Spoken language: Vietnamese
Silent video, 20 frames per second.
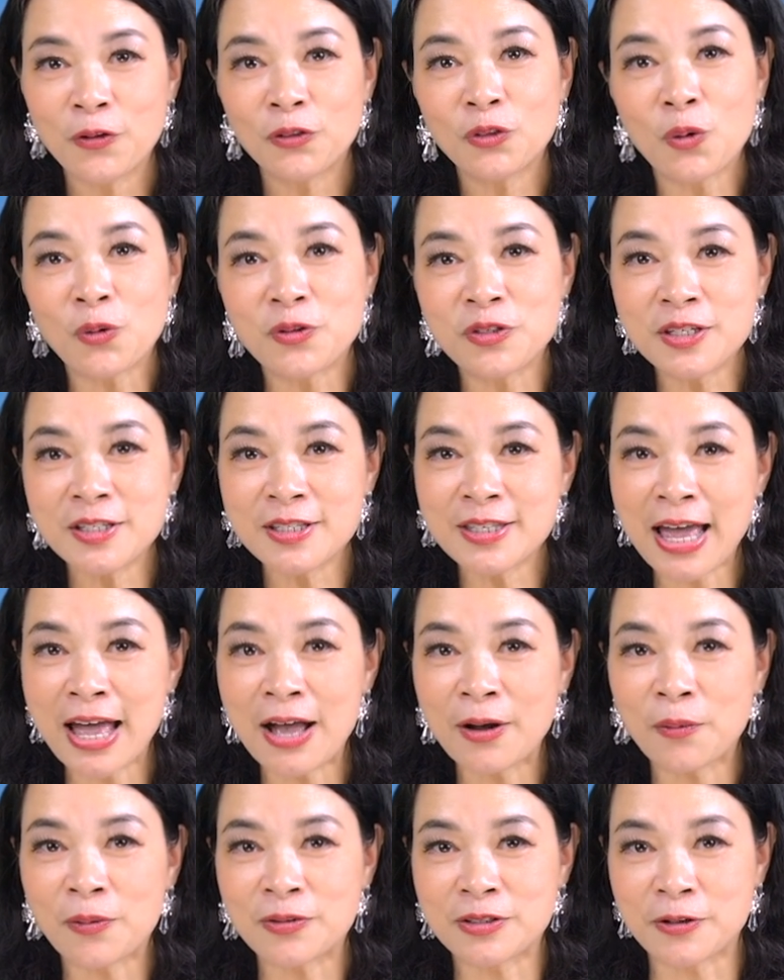Tổ sư
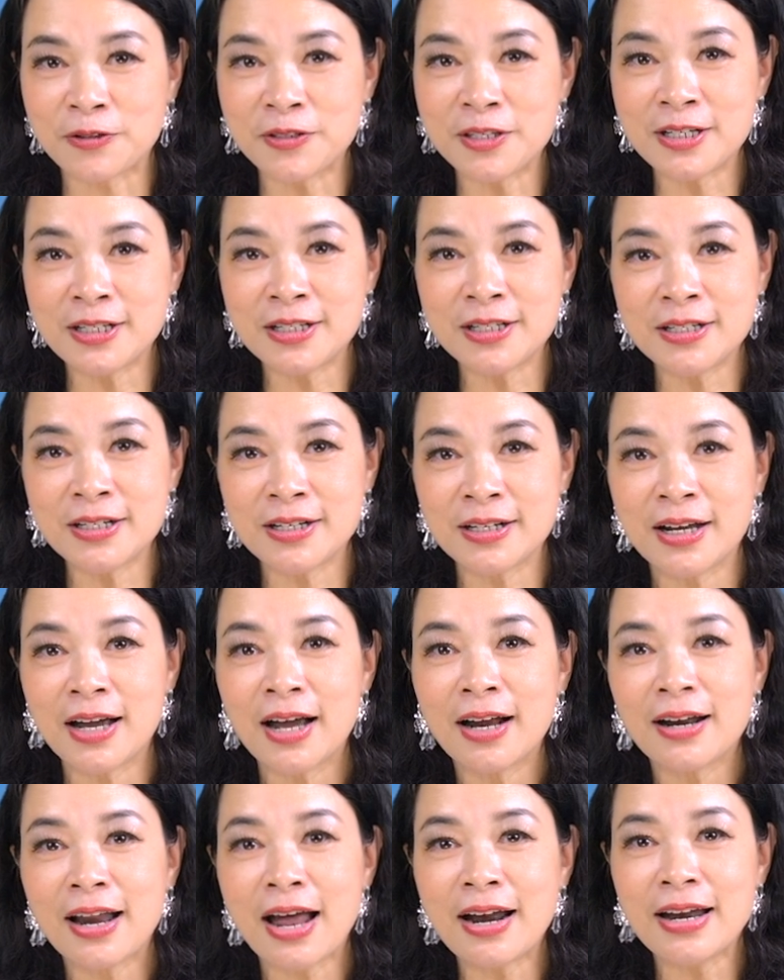gia của giáo sư Khương
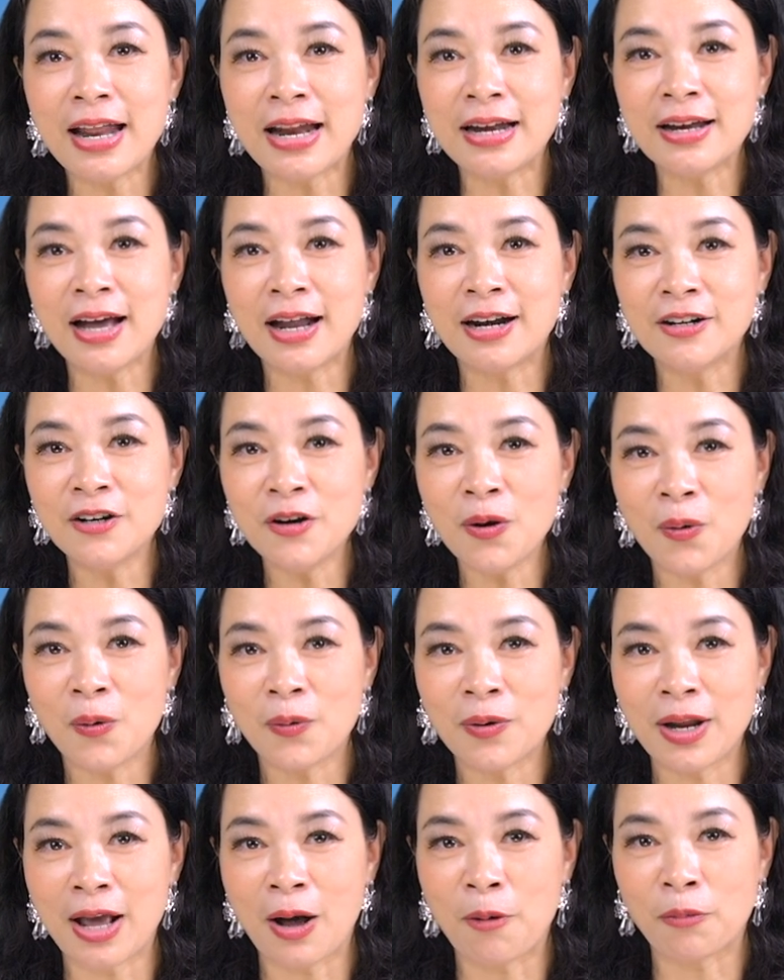đã đến Ấn Độ
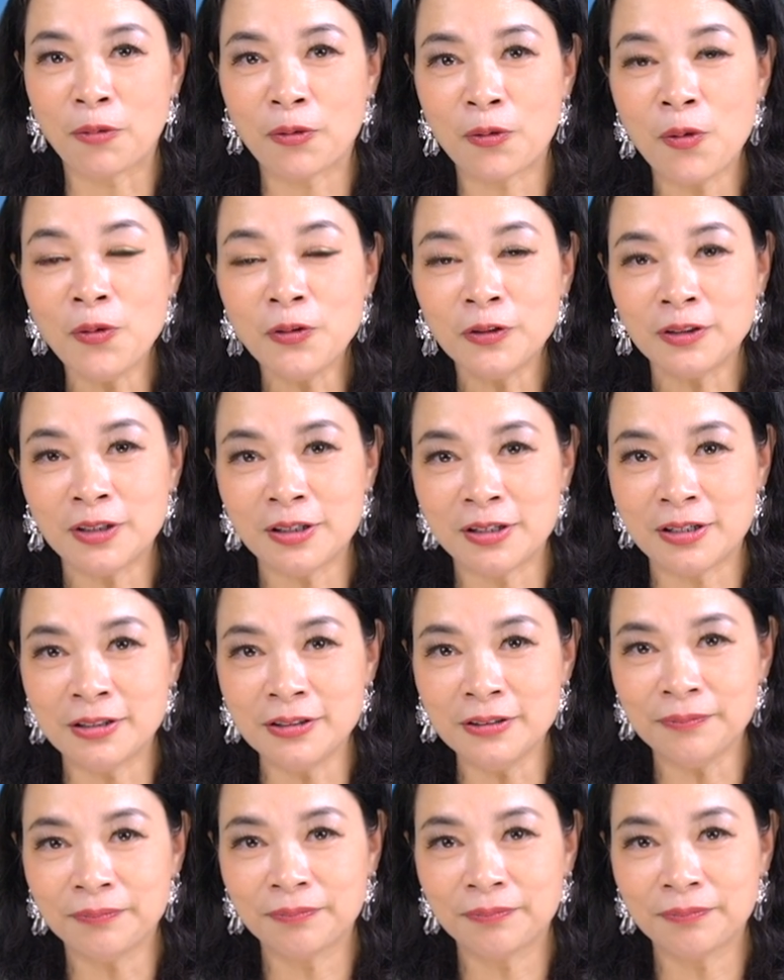để học cốt tướng,